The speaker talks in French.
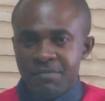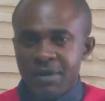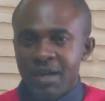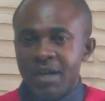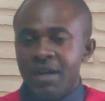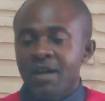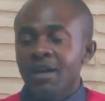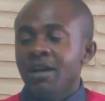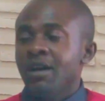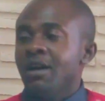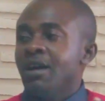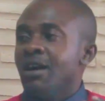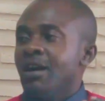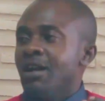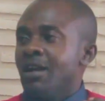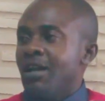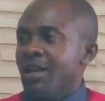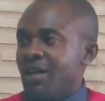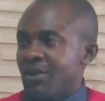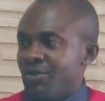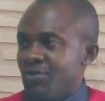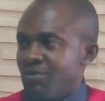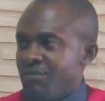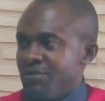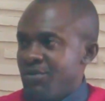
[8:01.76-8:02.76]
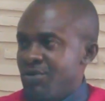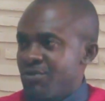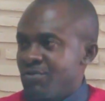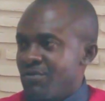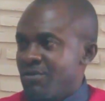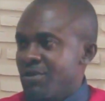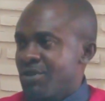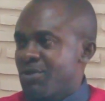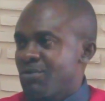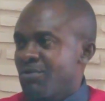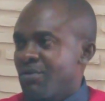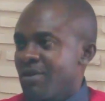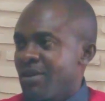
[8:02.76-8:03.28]
par la Commission
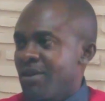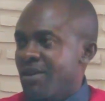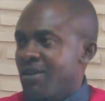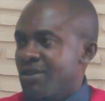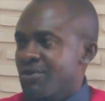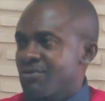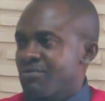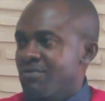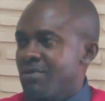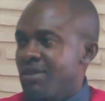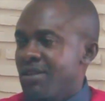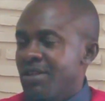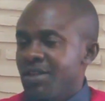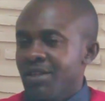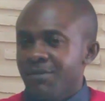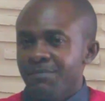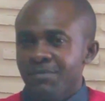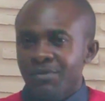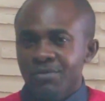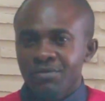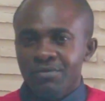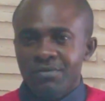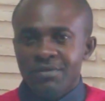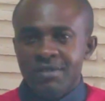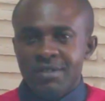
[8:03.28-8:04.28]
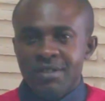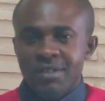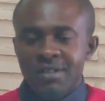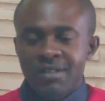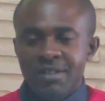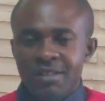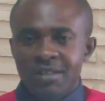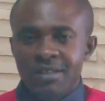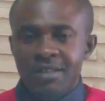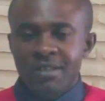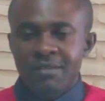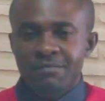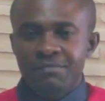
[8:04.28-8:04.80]
électorale nationale indépendante
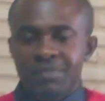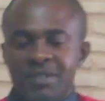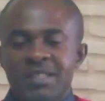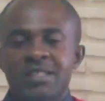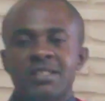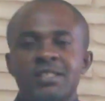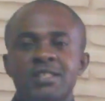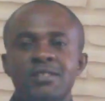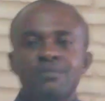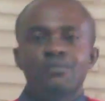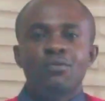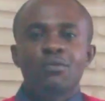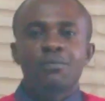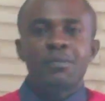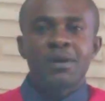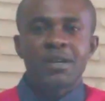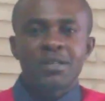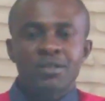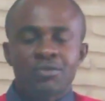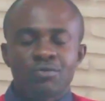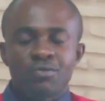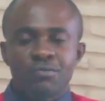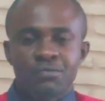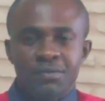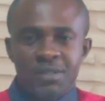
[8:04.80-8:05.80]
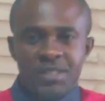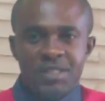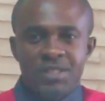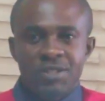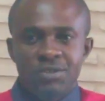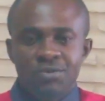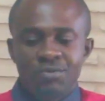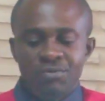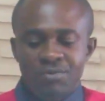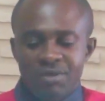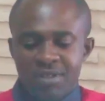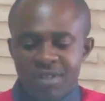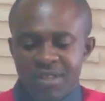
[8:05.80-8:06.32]
CENI, précisément par son
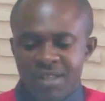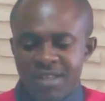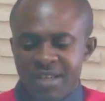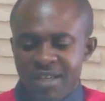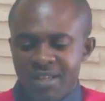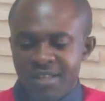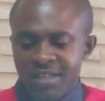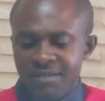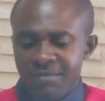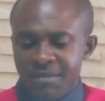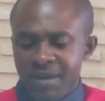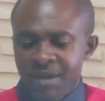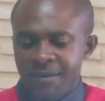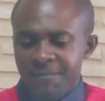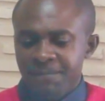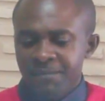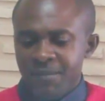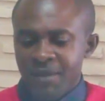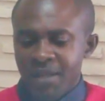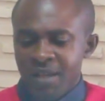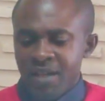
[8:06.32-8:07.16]
président Dini Kadima.